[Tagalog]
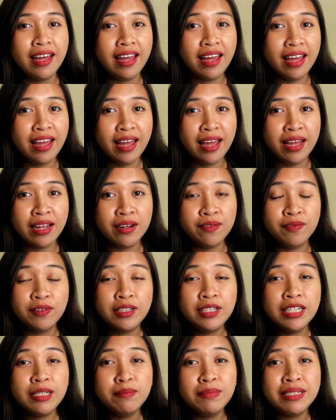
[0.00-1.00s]
And if
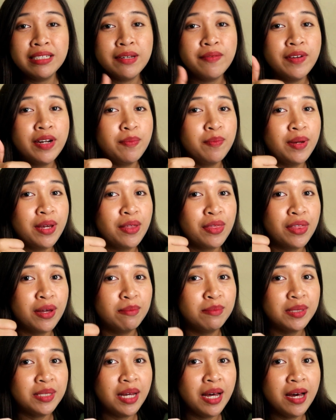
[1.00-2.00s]
you did, please give it a big
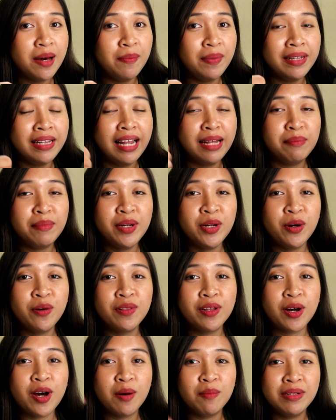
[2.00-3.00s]
thumbs up and let me know
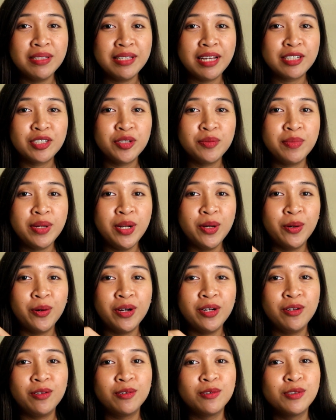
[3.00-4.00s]
in the comment section below
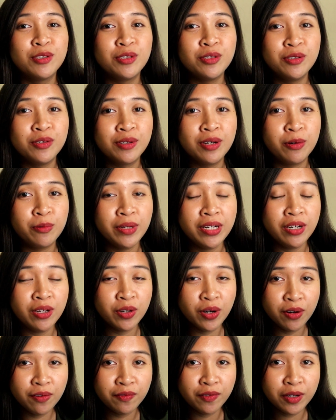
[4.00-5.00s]
kung ano yung gusto nyong gawin
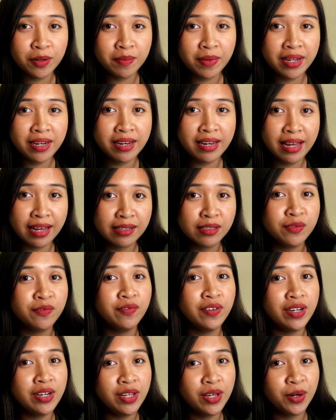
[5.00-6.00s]
ko for my next
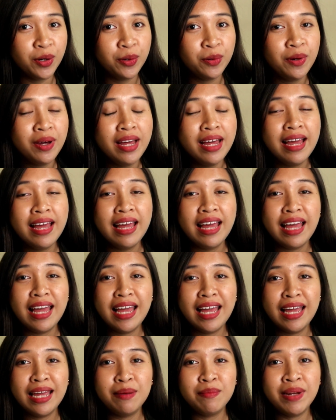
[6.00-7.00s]
video.
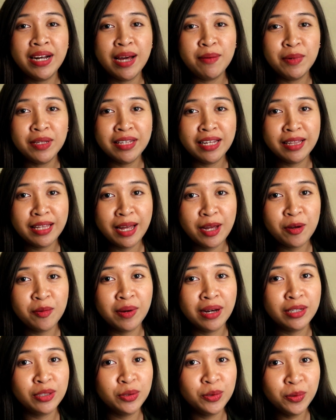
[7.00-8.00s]
And malapit na
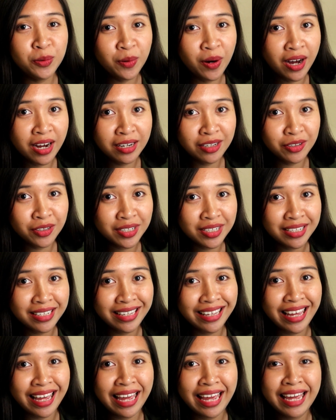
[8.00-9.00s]
tayo mag
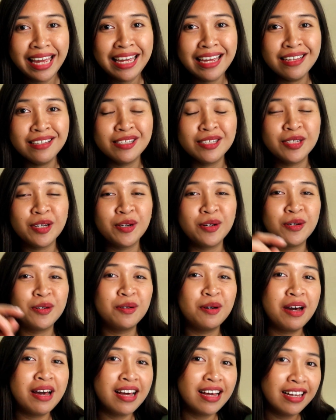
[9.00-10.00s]
200k.
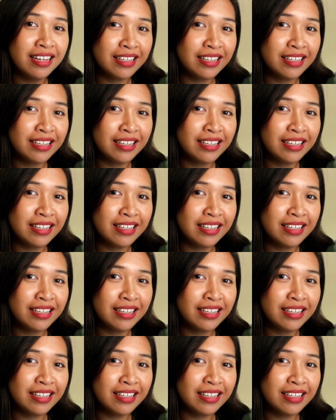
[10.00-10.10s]
So